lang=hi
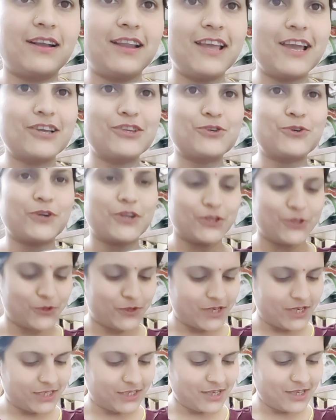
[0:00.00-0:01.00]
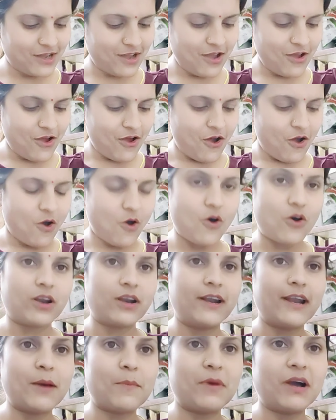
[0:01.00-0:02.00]
लिया है छोटा छोटा सा और
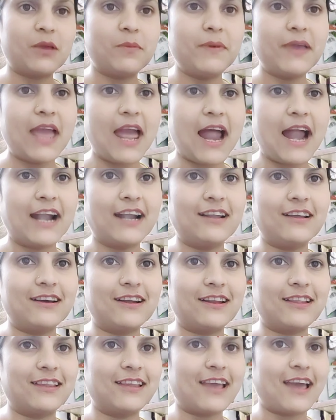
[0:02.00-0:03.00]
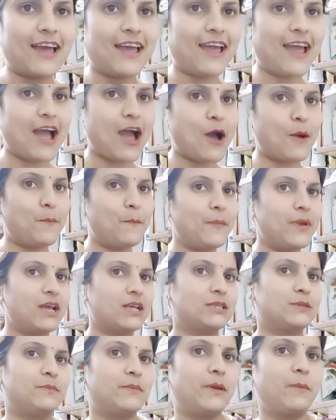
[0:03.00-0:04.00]
नमक भी ऐड कर दिया है अब मैं
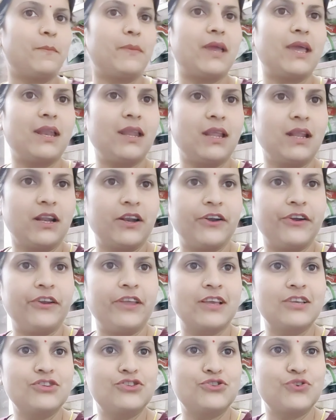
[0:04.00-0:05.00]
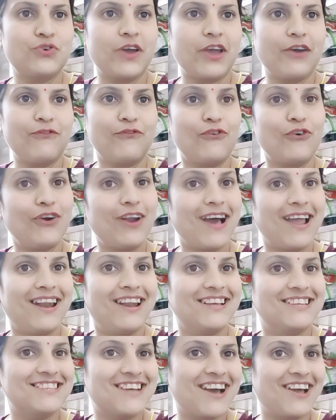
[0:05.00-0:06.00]
इसमें मेन इंग्रेडिएंट्स जो है वो डालने
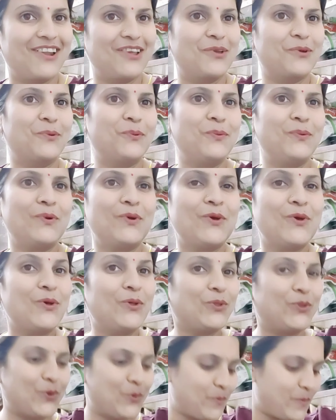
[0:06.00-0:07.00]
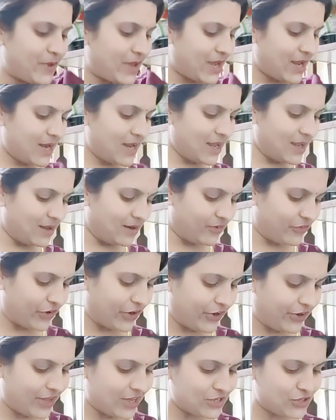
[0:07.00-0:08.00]
जा रही हूँ तो मेन
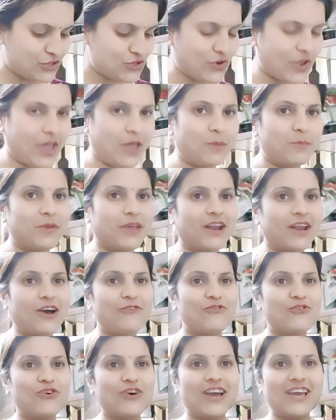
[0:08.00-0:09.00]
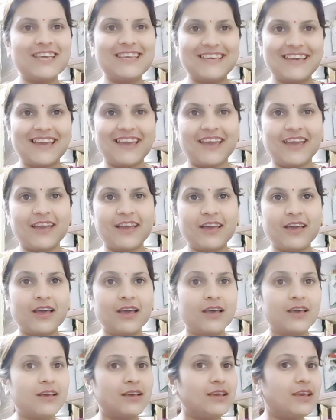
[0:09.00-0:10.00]
इंग्रेडिएंट्स जो है मेरा वो है ये
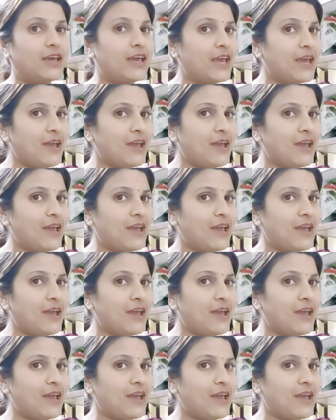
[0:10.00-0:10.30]
ये